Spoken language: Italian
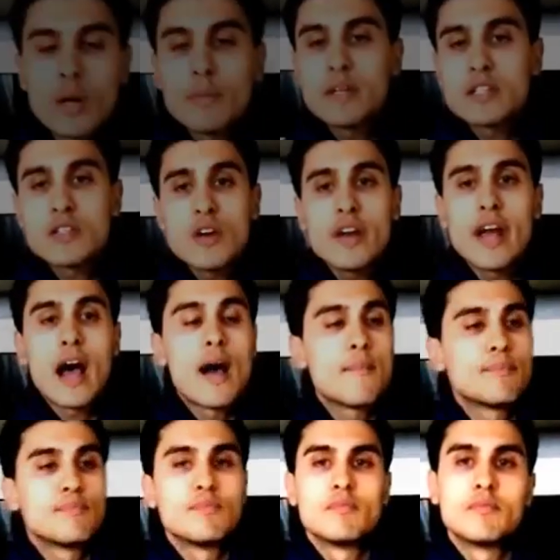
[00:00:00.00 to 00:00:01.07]
Una
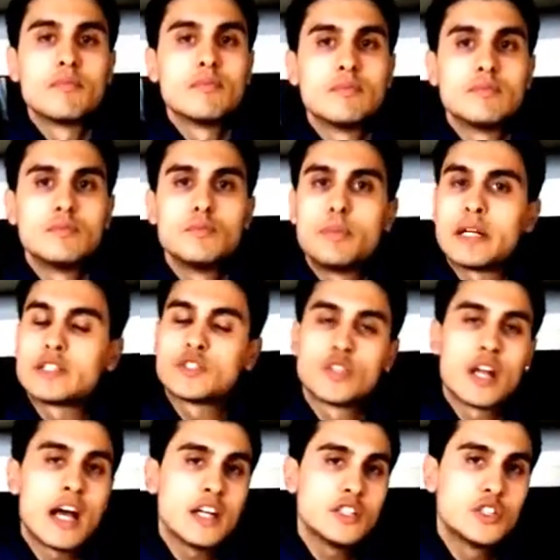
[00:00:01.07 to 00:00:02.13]
persona, mm, un
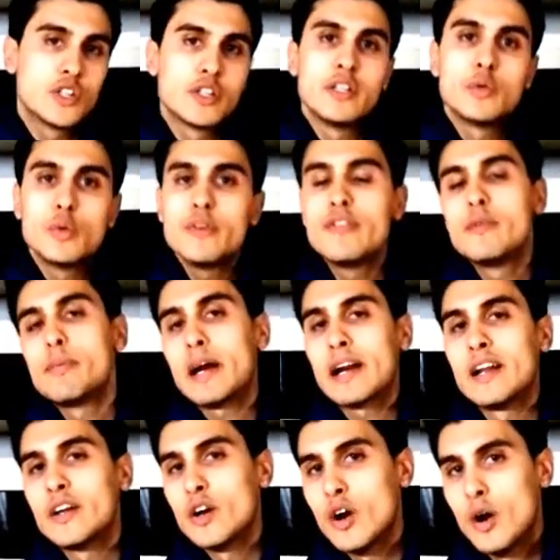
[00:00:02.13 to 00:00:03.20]
personaggio di cui vi
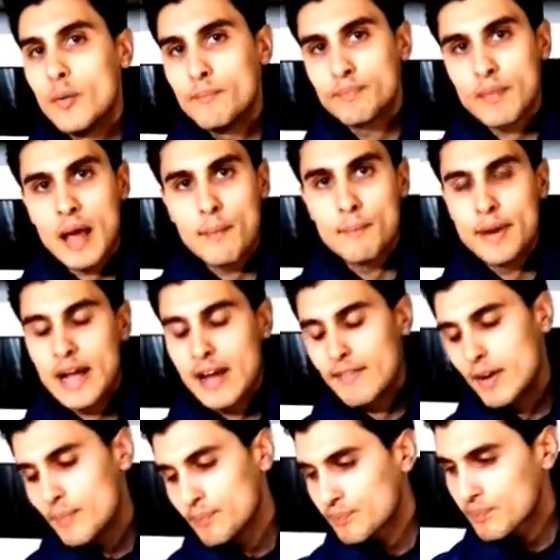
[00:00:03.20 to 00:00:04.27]
parlerò a
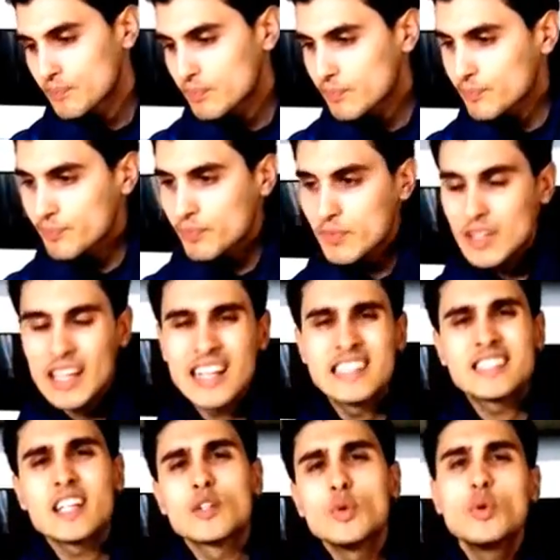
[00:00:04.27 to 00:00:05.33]
breve,
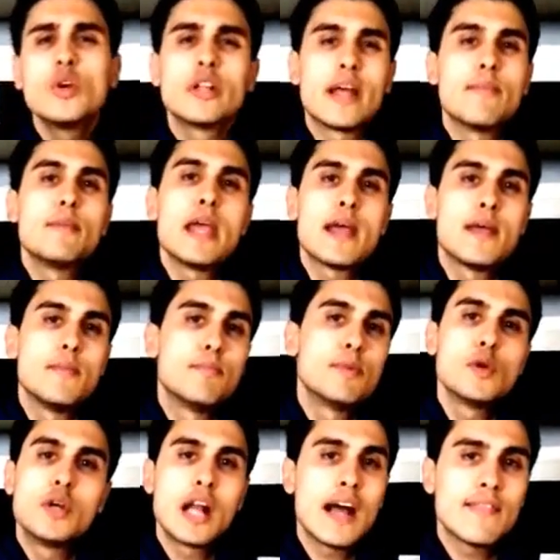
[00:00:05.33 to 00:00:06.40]
è stato uno dei
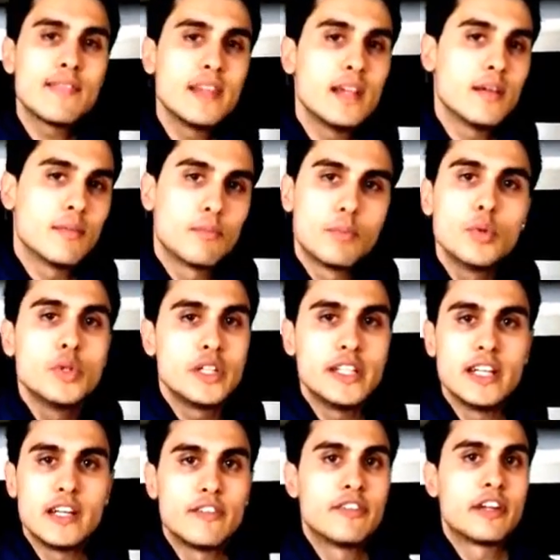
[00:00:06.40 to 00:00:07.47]
miei più grandi
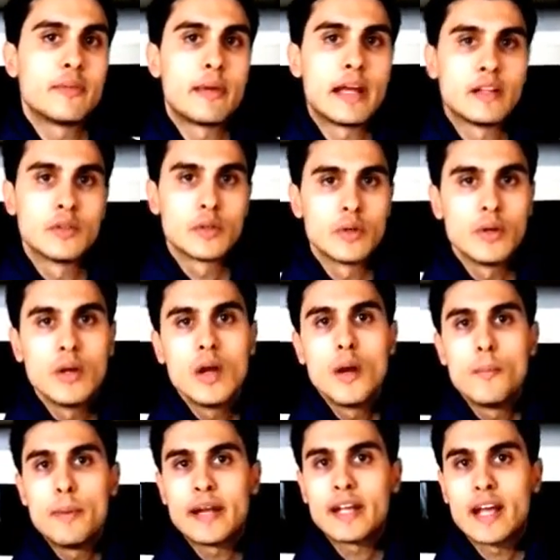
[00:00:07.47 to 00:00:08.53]
punti di riferimento.
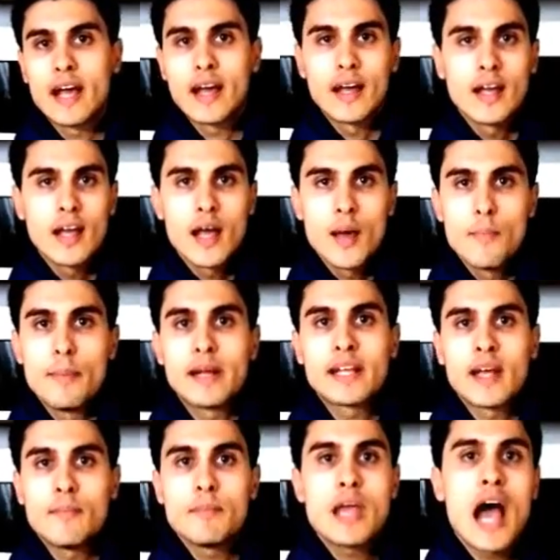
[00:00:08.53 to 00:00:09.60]
Perché?
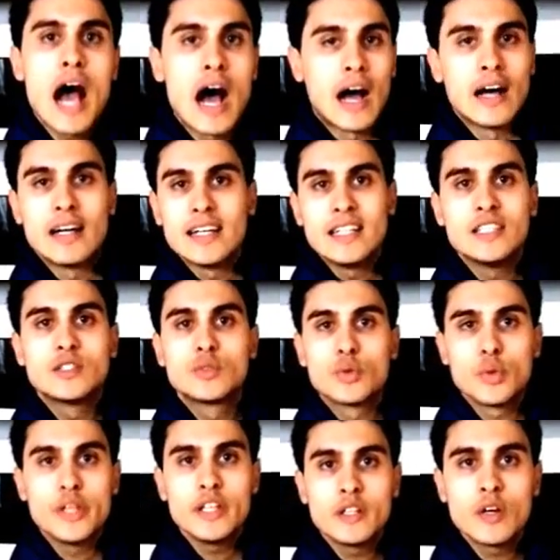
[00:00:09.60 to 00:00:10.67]
Perché mi ha
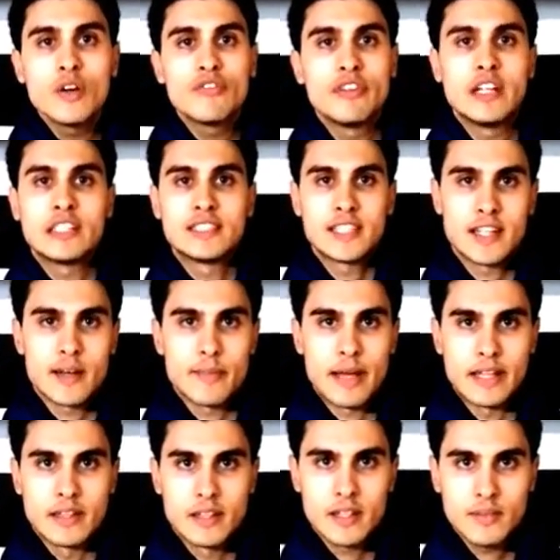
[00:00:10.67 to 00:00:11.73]
istruito
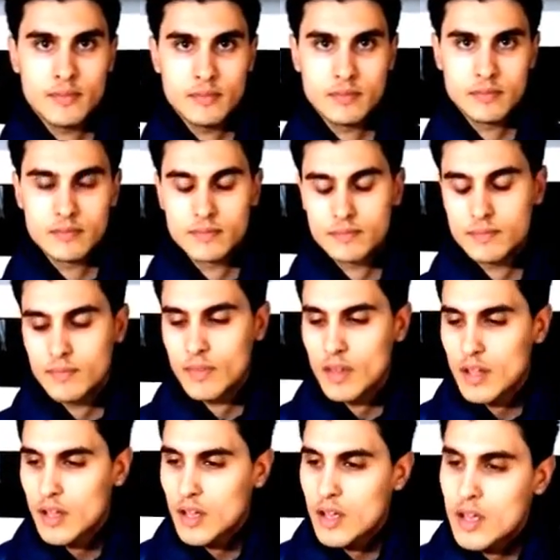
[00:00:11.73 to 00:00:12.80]
finanziariamente.
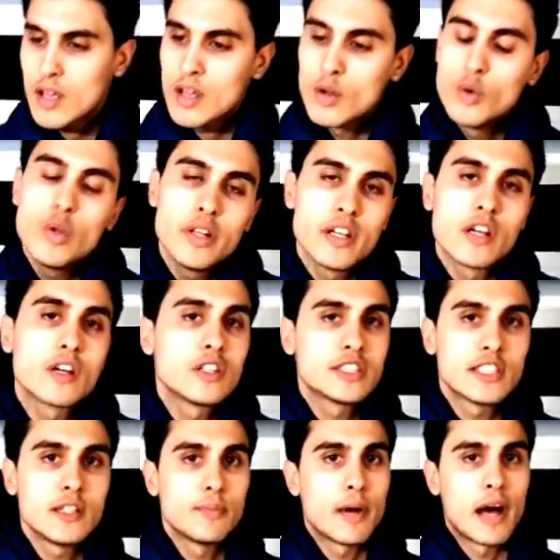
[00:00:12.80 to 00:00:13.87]
Lui di
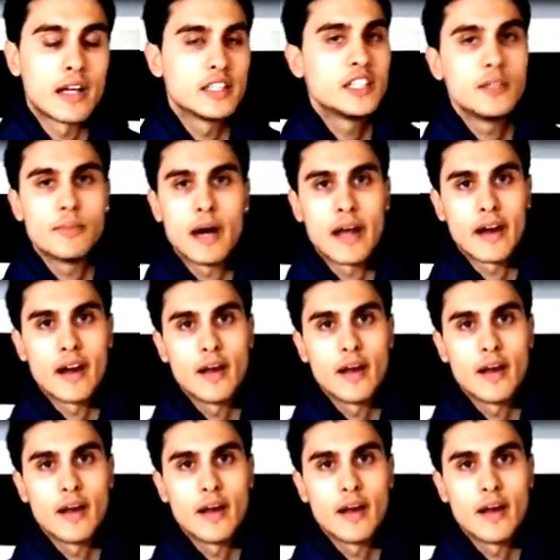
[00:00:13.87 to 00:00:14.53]
che cosa par ci